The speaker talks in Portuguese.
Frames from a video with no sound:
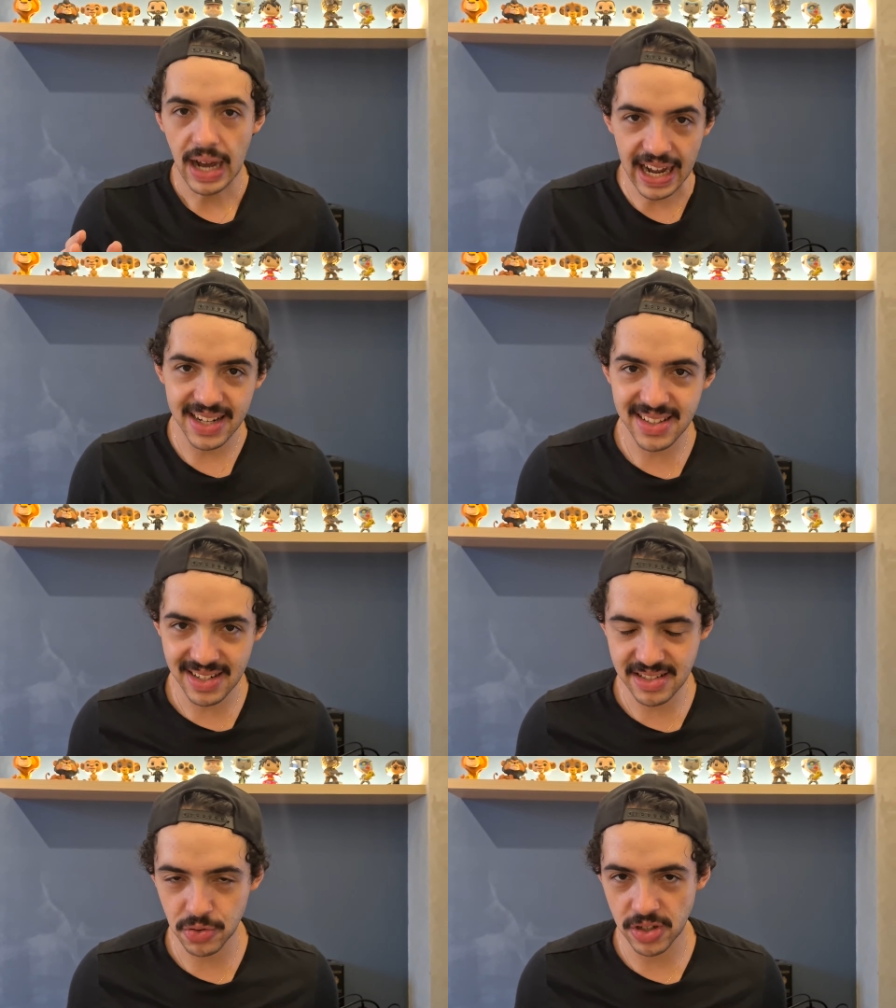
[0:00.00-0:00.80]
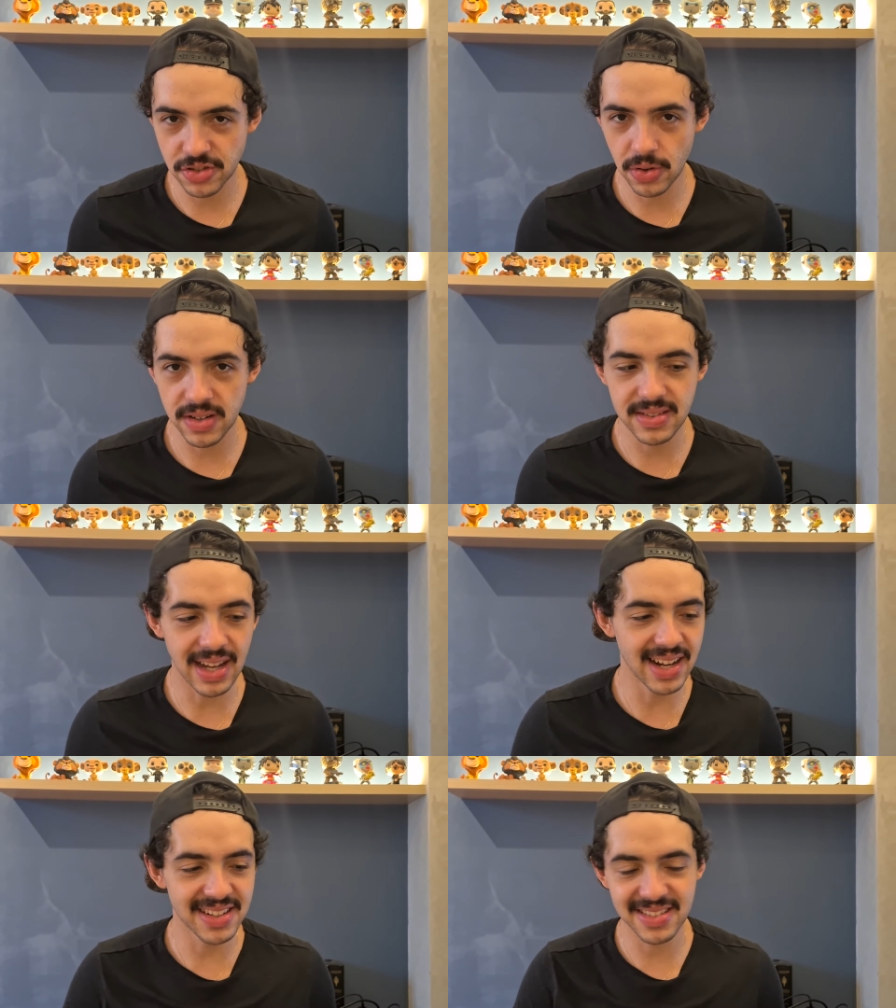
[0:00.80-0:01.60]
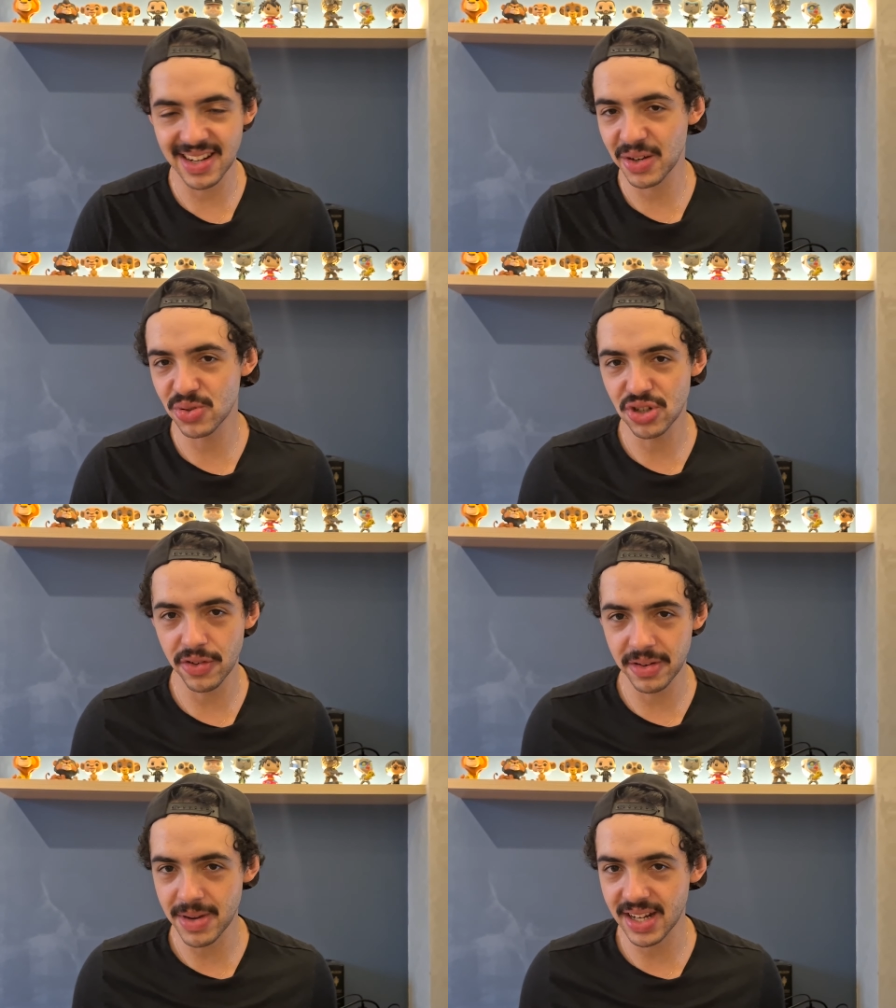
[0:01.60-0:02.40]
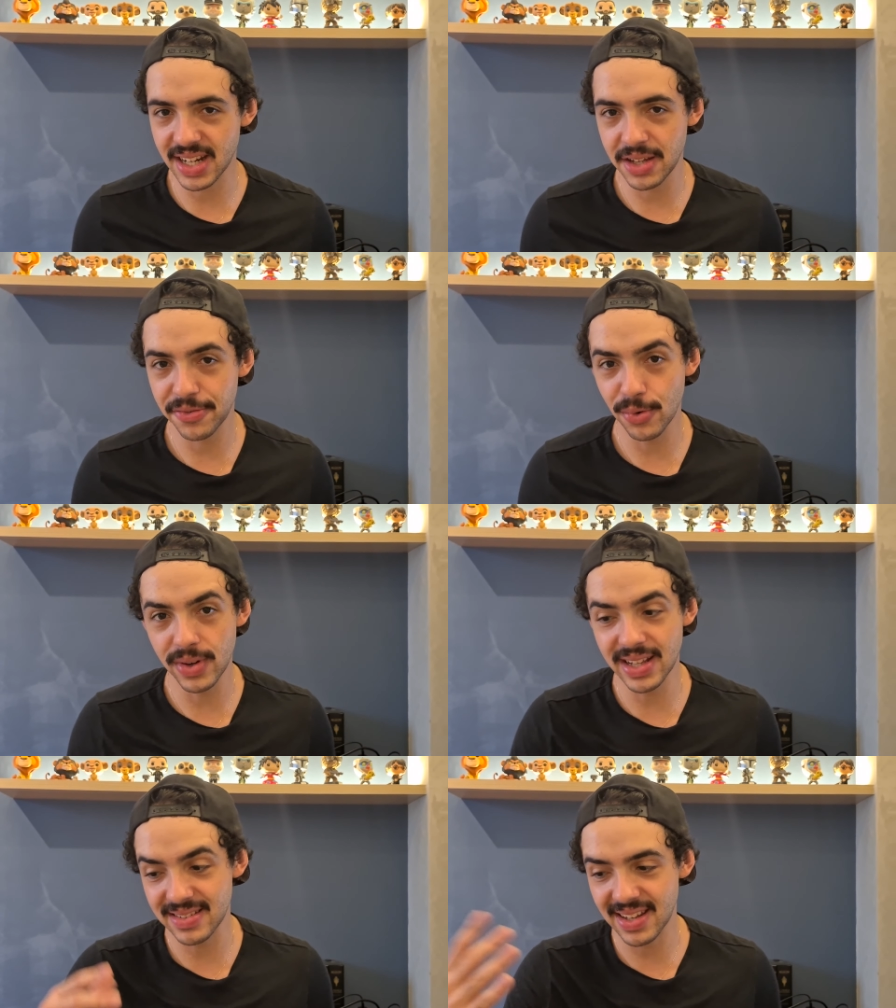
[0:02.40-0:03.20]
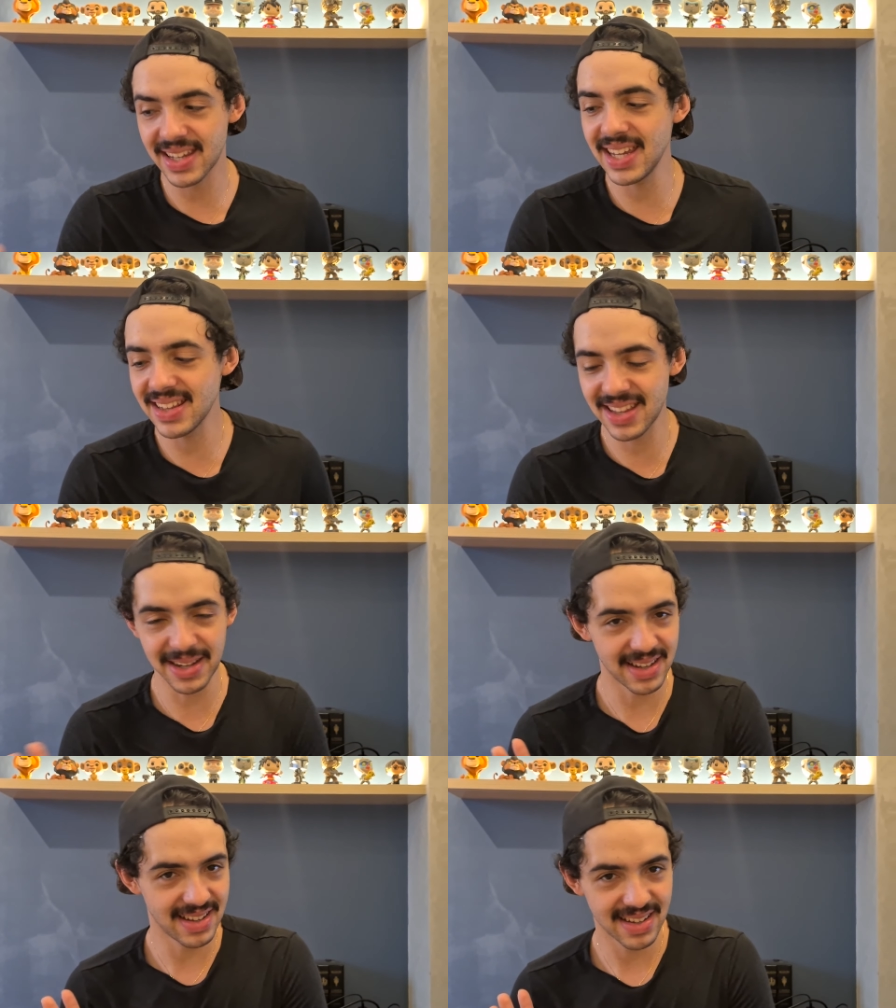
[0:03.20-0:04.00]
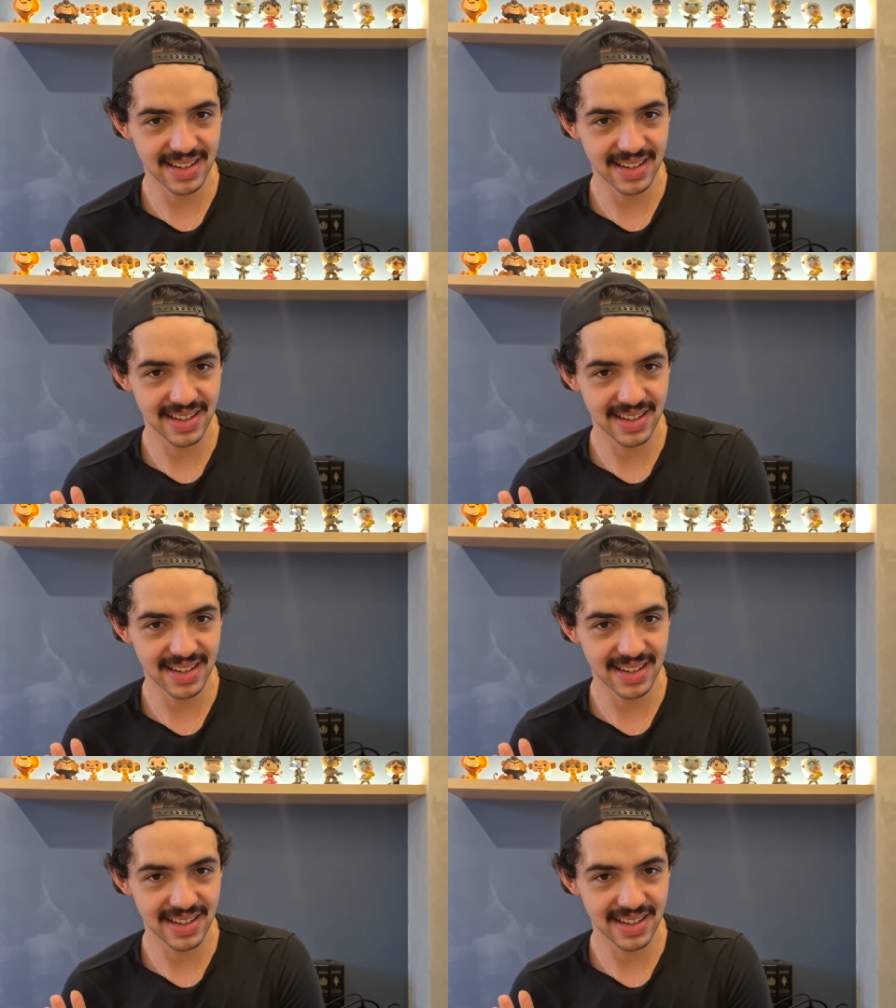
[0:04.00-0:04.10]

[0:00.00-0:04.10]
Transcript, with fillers: Ainda nas atuações, além desse elenco jovem magnífico e dessa quinta